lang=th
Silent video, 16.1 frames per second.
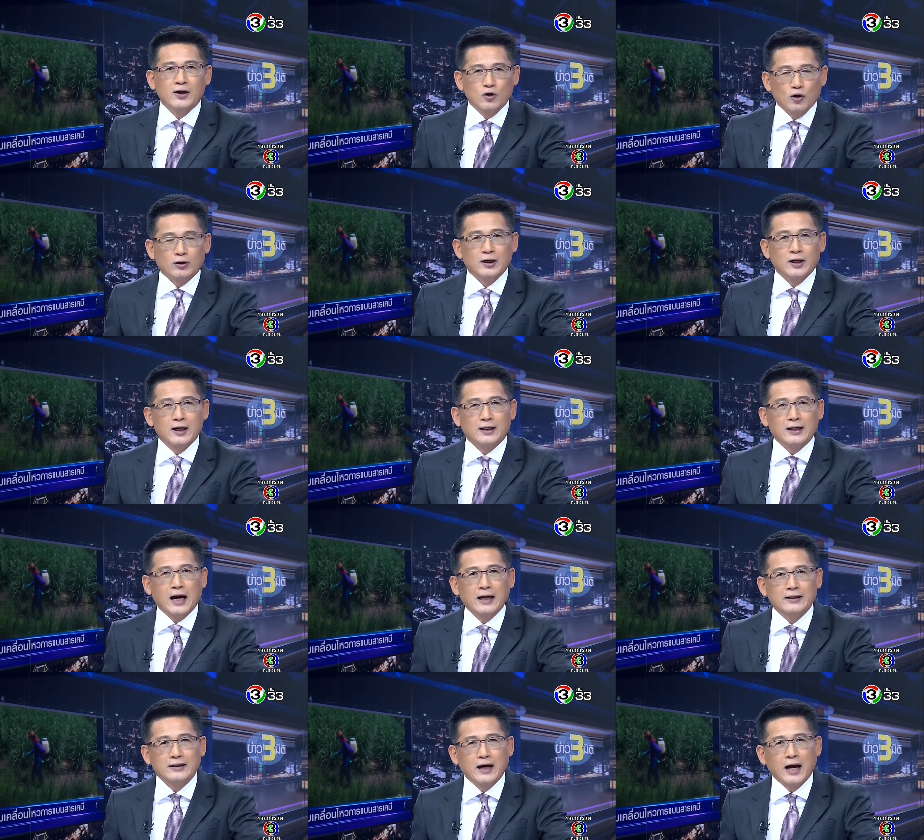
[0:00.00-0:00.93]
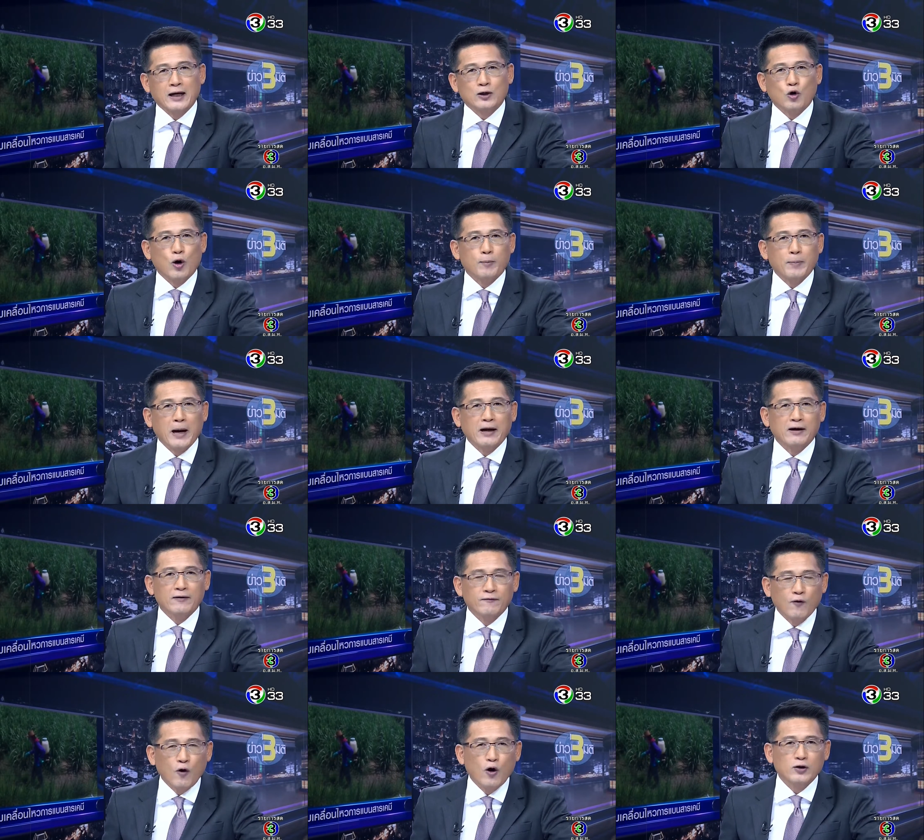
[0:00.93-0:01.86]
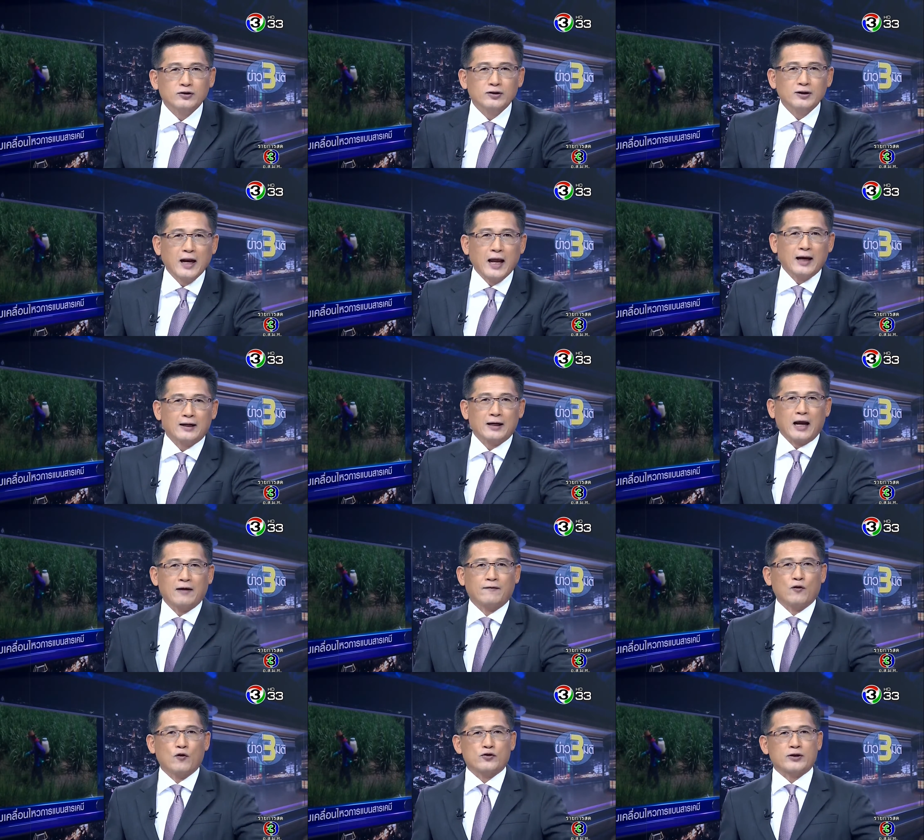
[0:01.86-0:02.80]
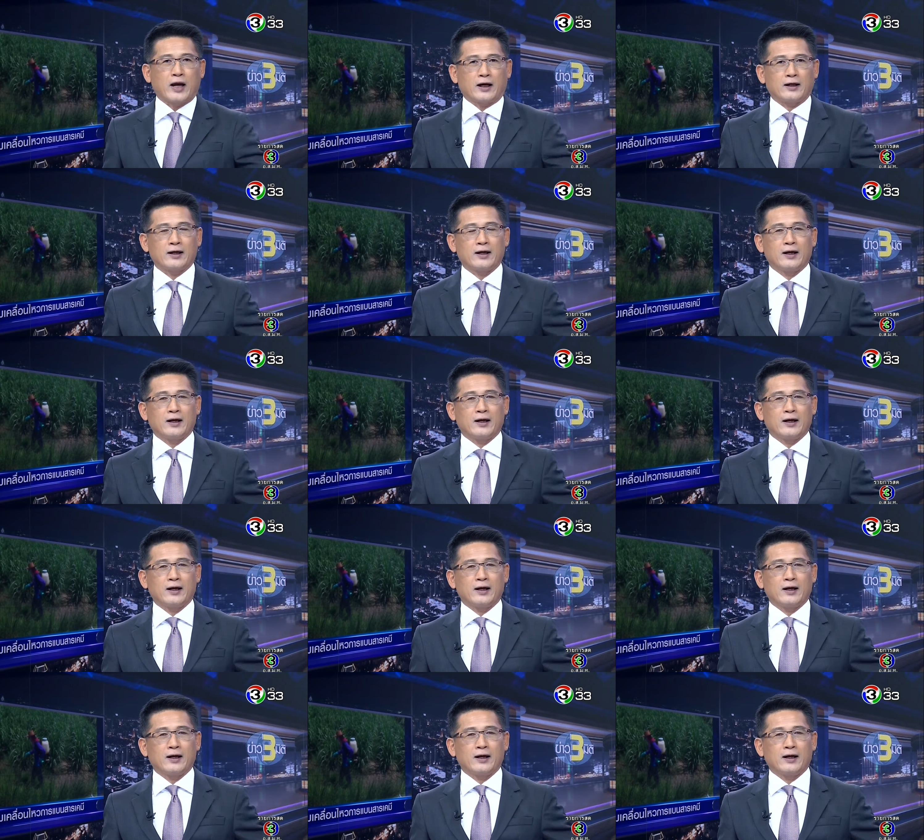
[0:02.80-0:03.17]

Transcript: ยกเลิกการใช้คลอไพรีฟอสและไกลโฟเซต